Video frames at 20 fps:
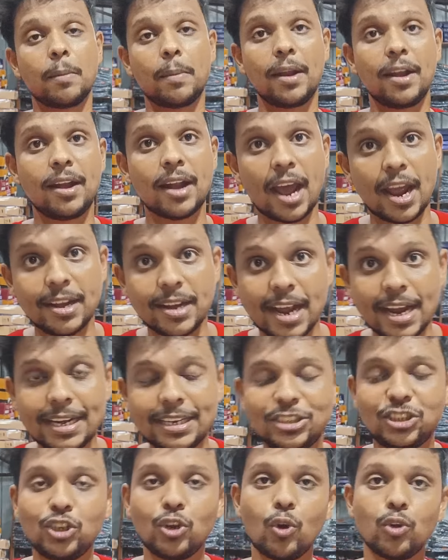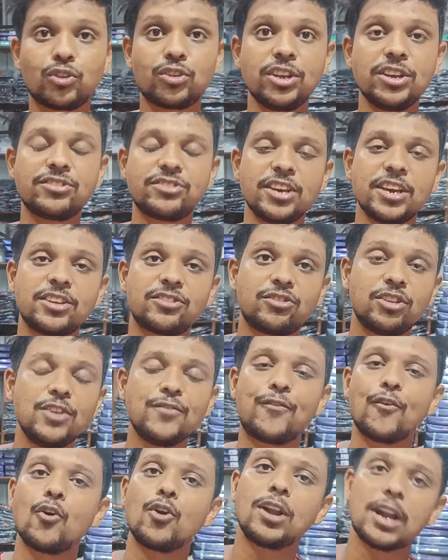সেভেন নাইন এইট জিরো থ্রি সিক্স
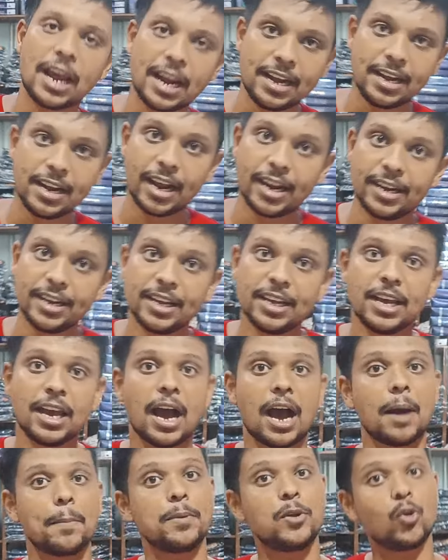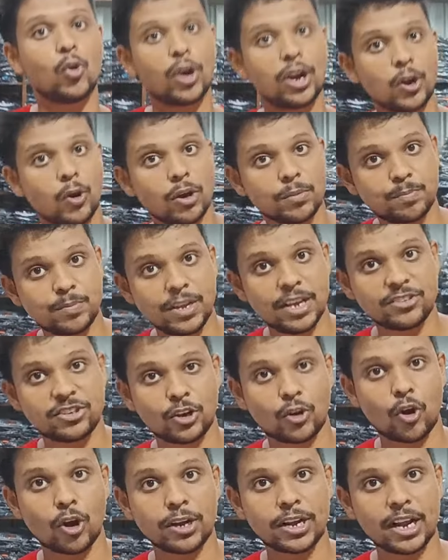থ্রি ফোর নাইন নাইন আপনি ওখানেও আপনি
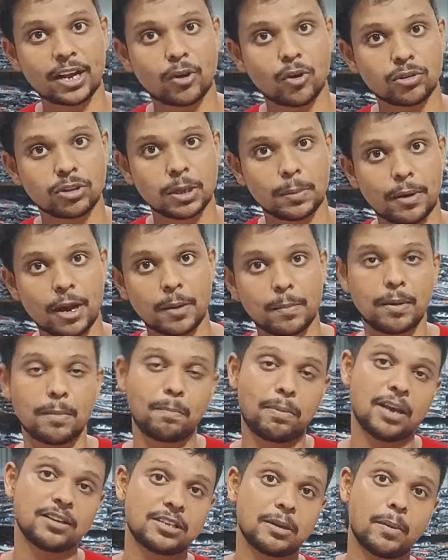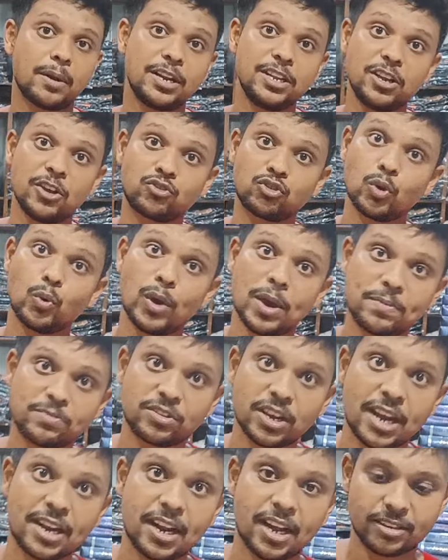এসে কন্ট্যাক্ট করতে পারবেন প্লাস আমার নিজস্ব
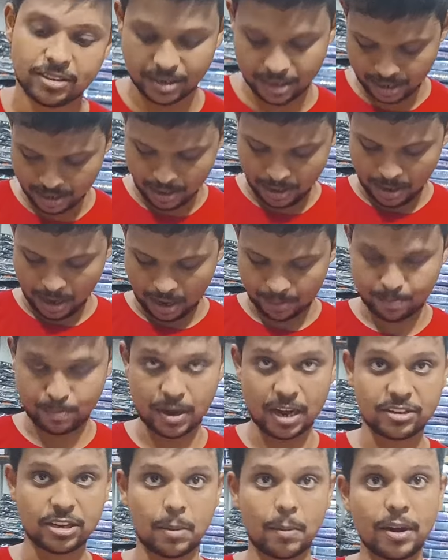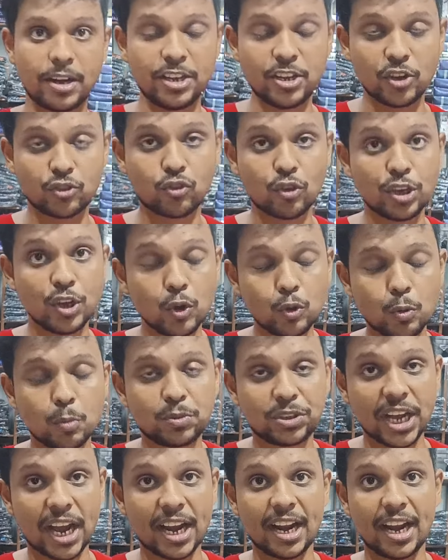ওয়েবসাইট আছে প্লাস আমার নিজস্ব
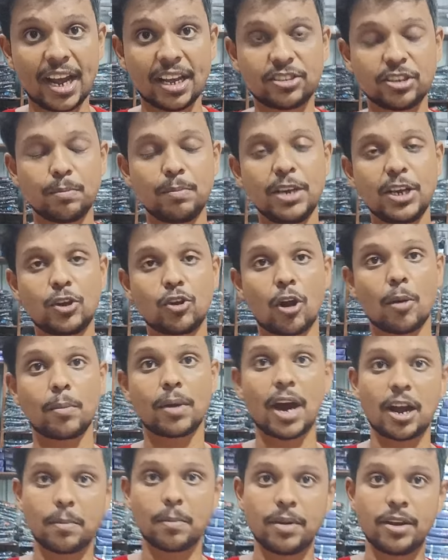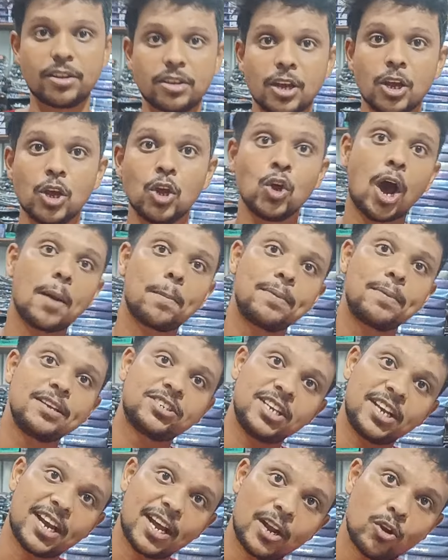ইউটিউব চ্যানেল আছে বিক্রম গার্মেন্টস আপনি
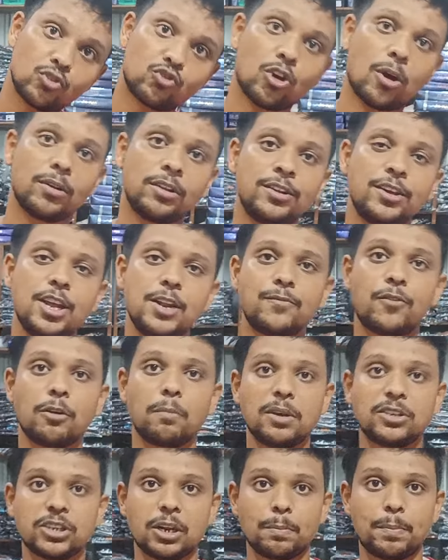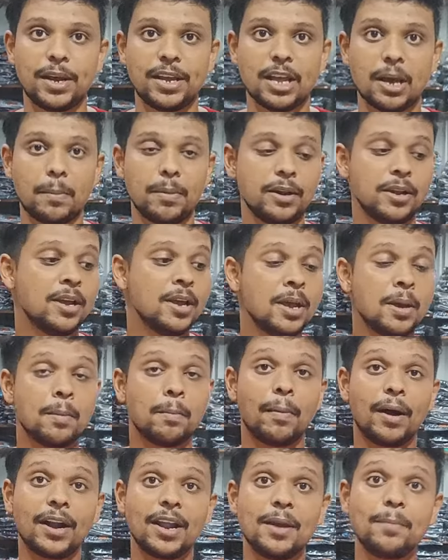সেখানেও সব ইনফরমেশান পেয়ে যাবেন
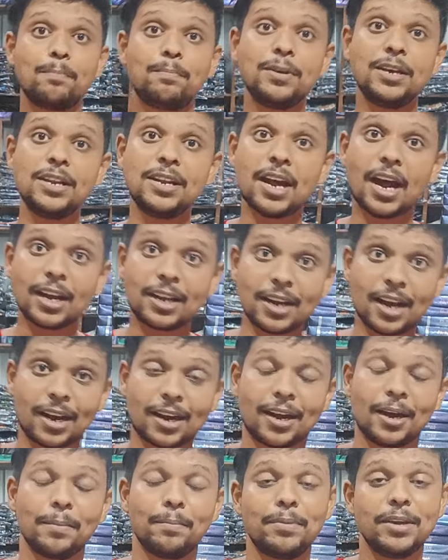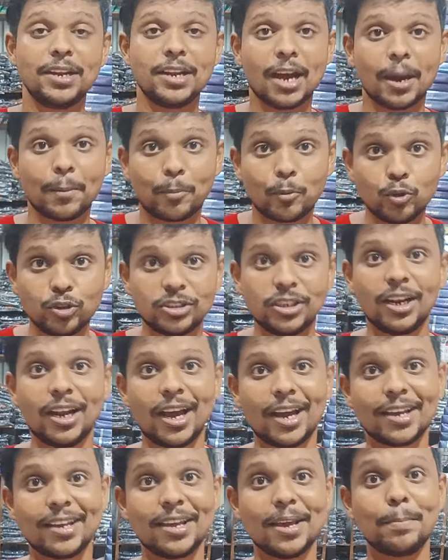মানে বিনা টাকা বিনা পুঁজি
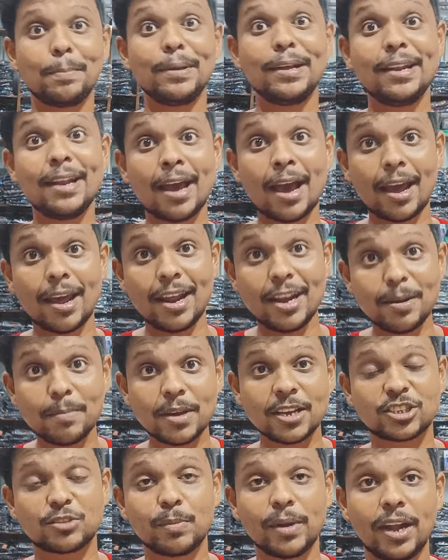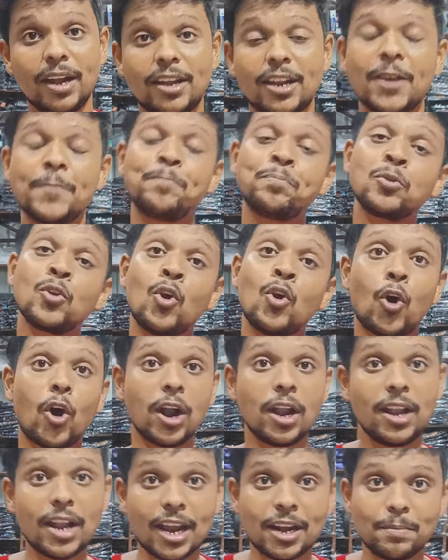লাগিয়ে বিনা ইনভেস্টমেন্টে
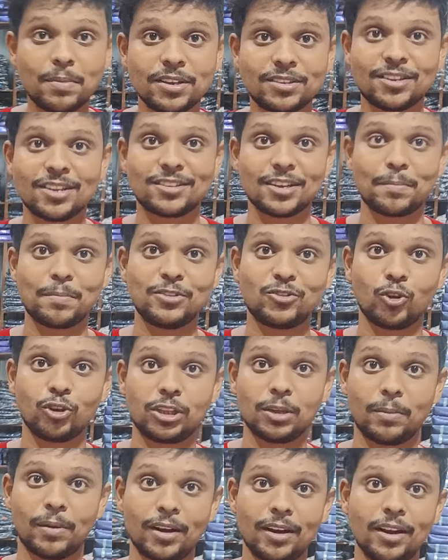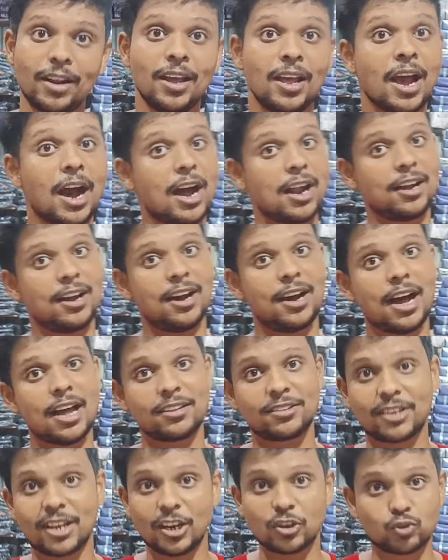অনলাইন বিজনেস আপনি চলতে পারেন আর
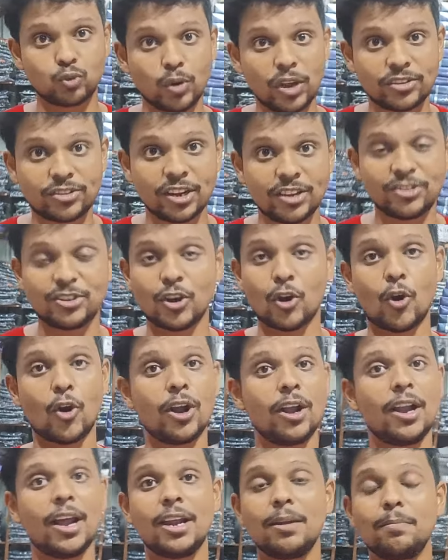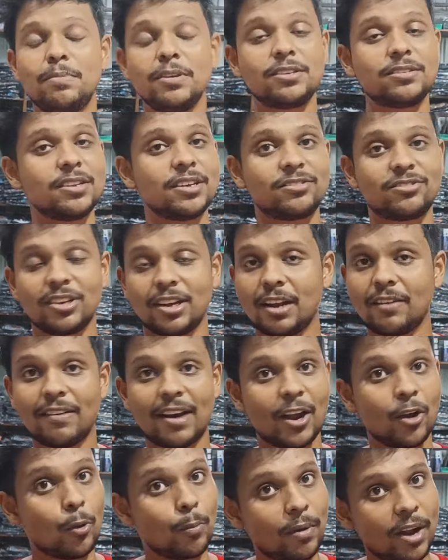আজকাল শুনেছেন যে অনলাইন বিজনেস ছাড়া
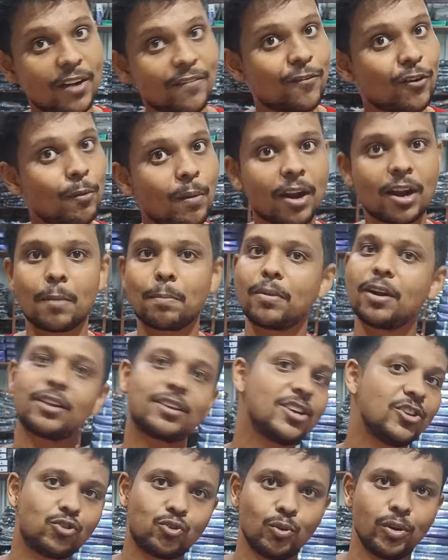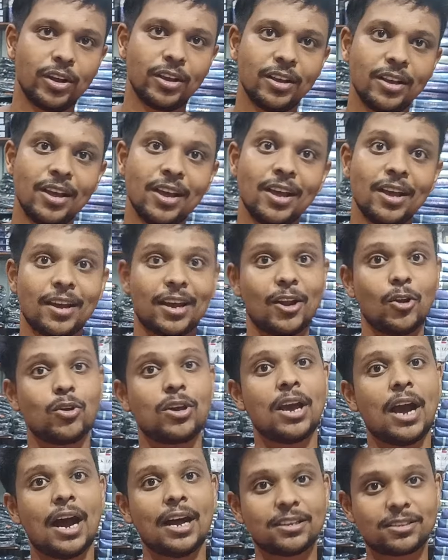ভালো প্ল্যাটফর্ম আর আপনার কিছু নেই কেন
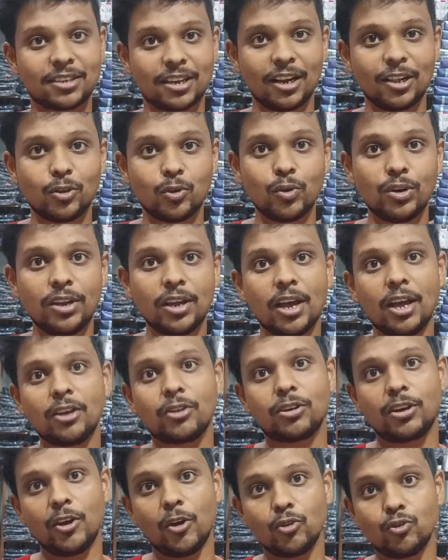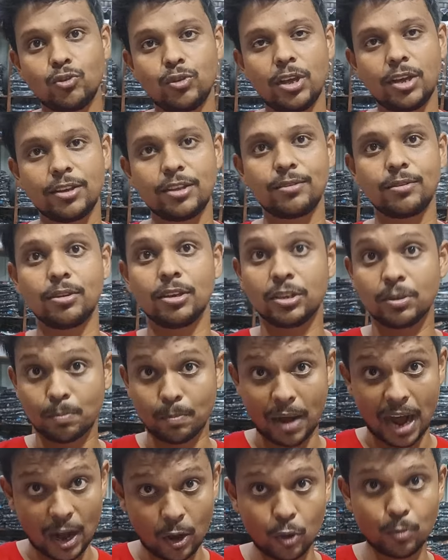কি আজকাল দুনিয়ায় কেউ যদি
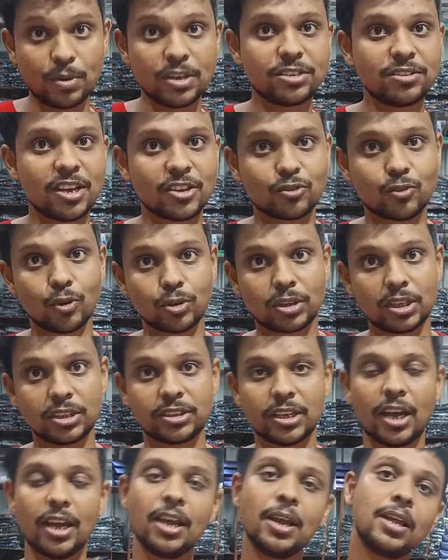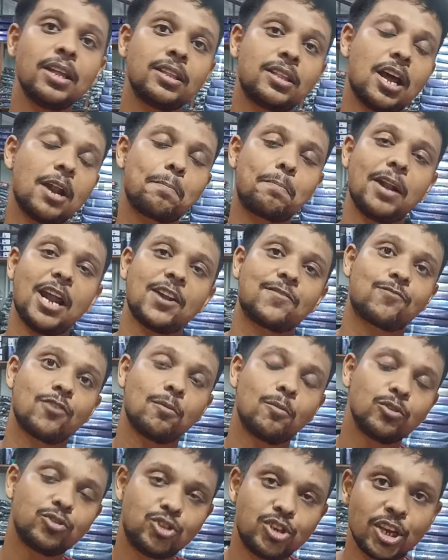ভালো বিজনেস করতে চায় তার
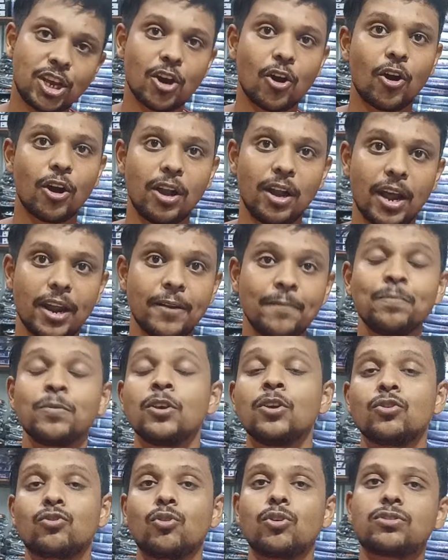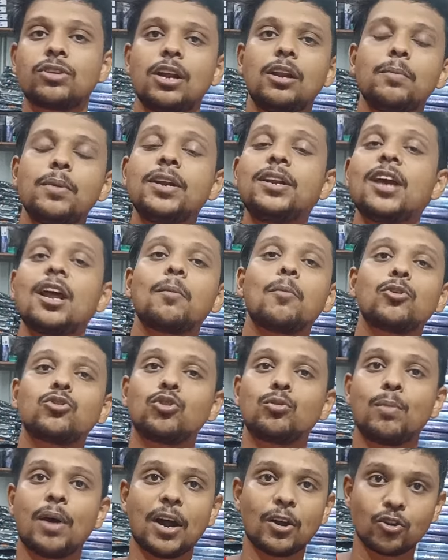প্ল্যাটফর্ম হচ্ছে কি অনলাইন সোশ্যাল মিডিয়ার
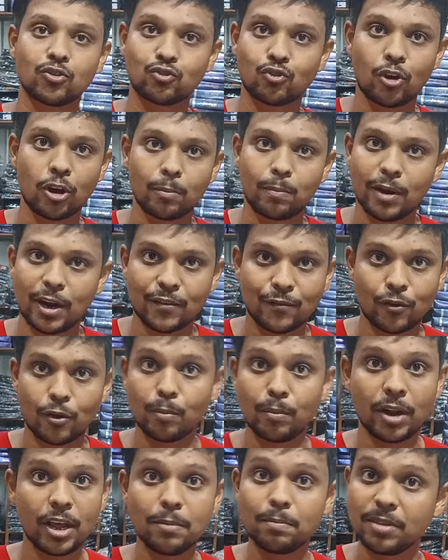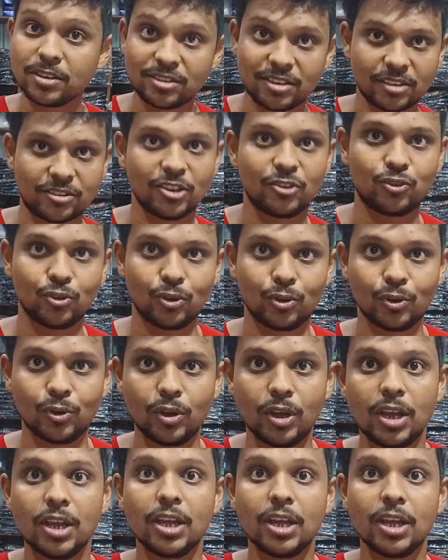মতন ভালো স্ট্রং প্ল্যাটফর্ম নেই বিজনেসের জন্য